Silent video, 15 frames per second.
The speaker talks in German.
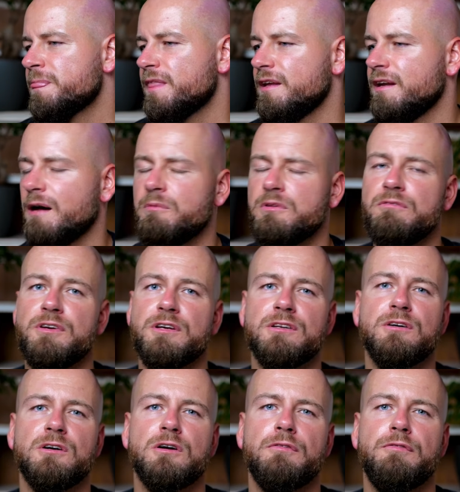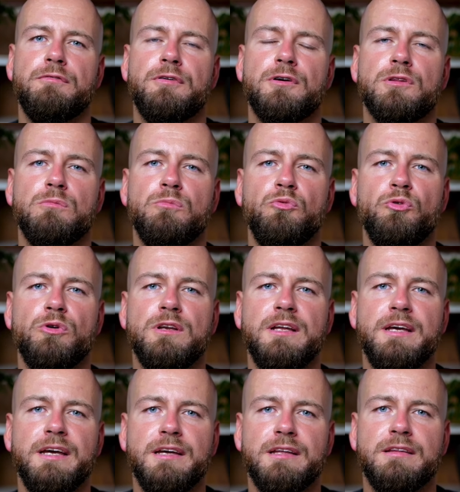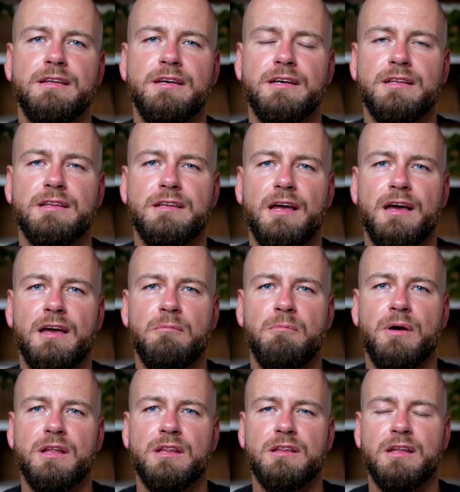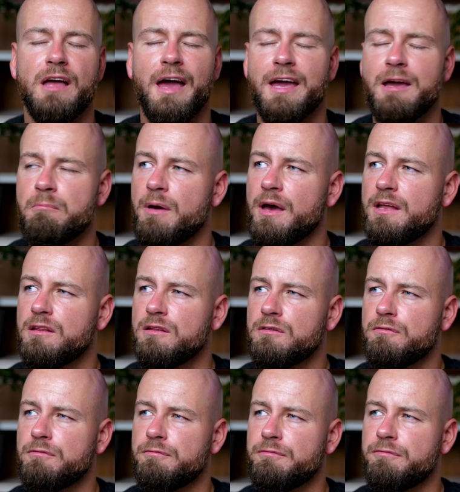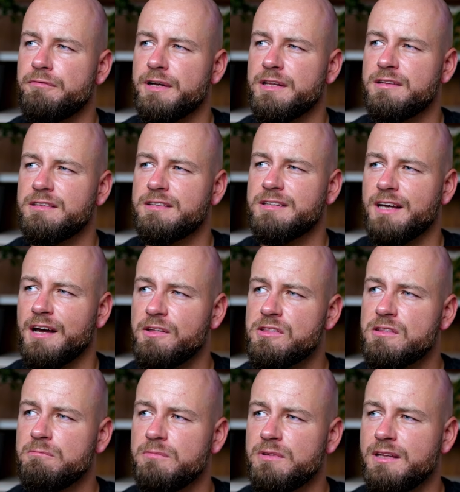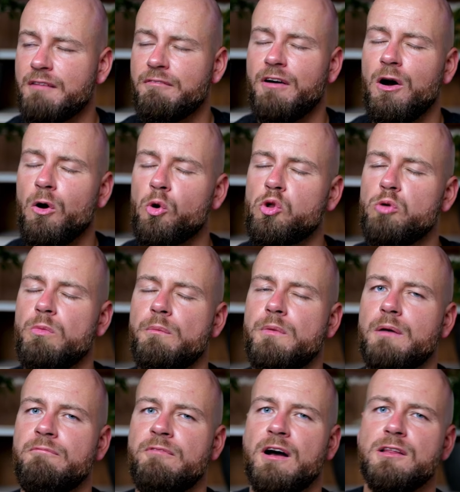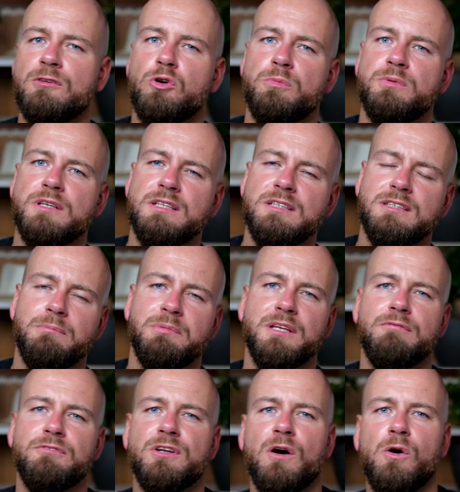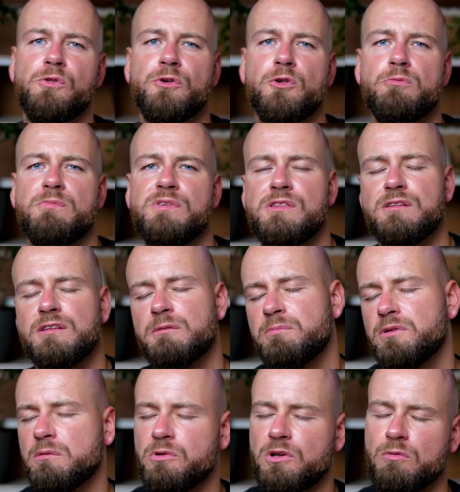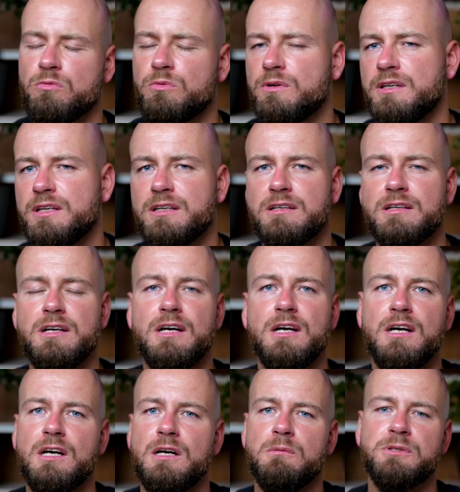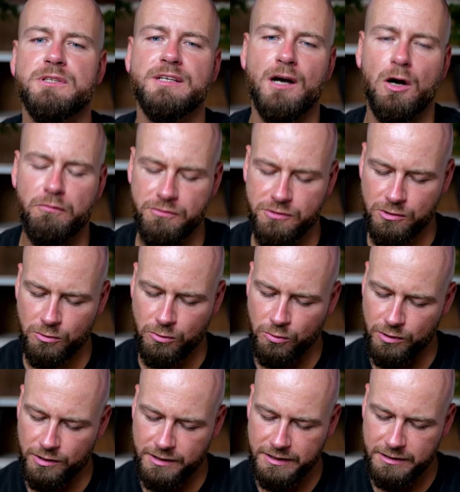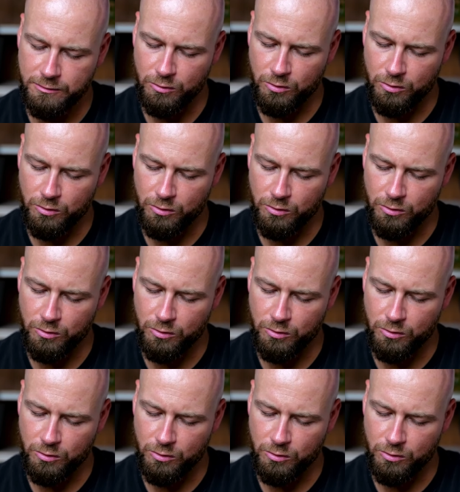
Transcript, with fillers: Dann haben wir noch von Muglet den Amen, Amen Phantasm. Der war auch schon bei mir im Warenkorb drin. Ich habe ihn dann wieder rausgeschmissen. Ich bin immer noch im Überlegen, ob ich die kaufen soll oder nicht.